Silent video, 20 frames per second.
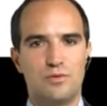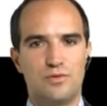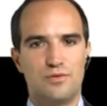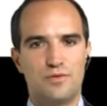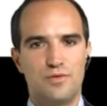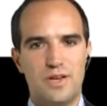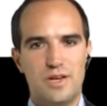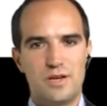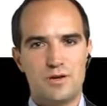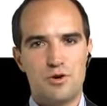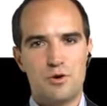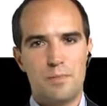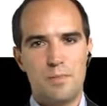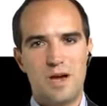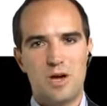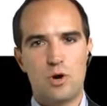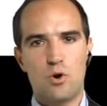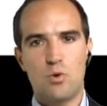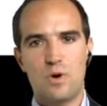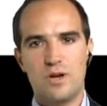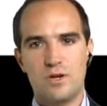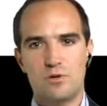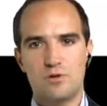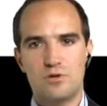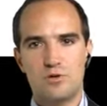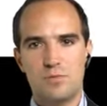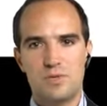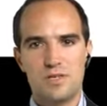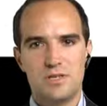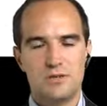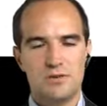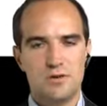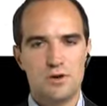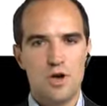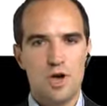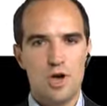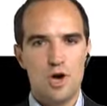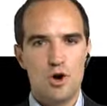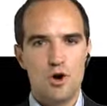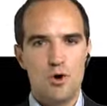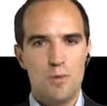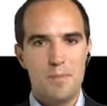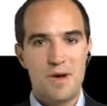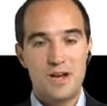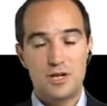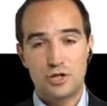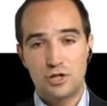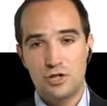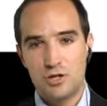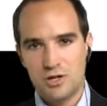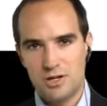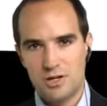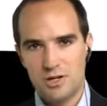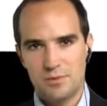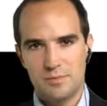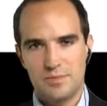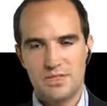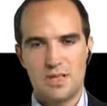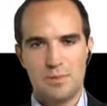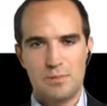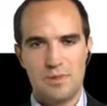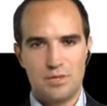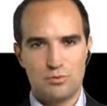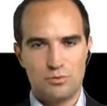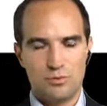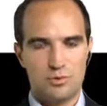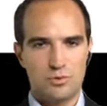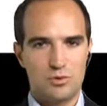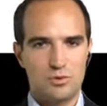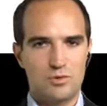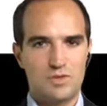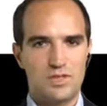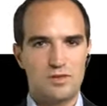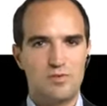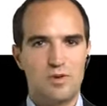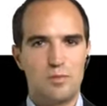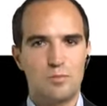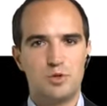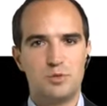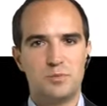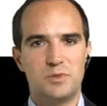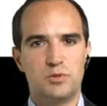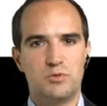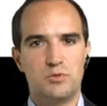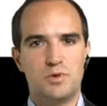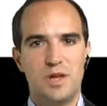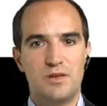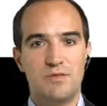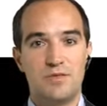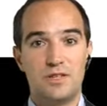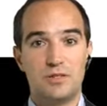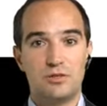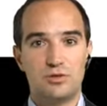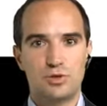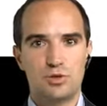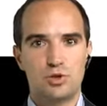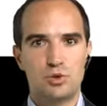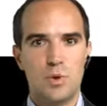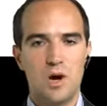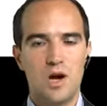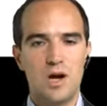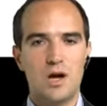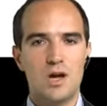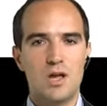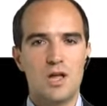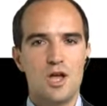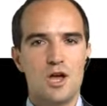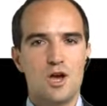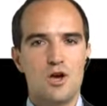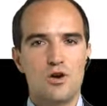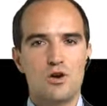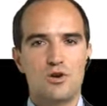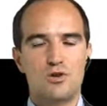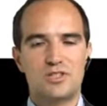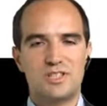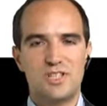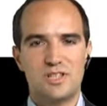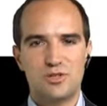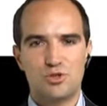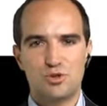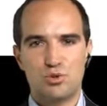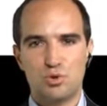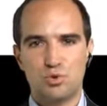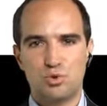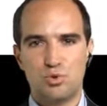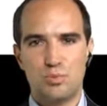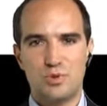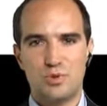faits euh, macroéconomiques euh, euh, majeurs, hein, mis à part donc, ces fameuses minutes de la Fed ce soir, c'est surtout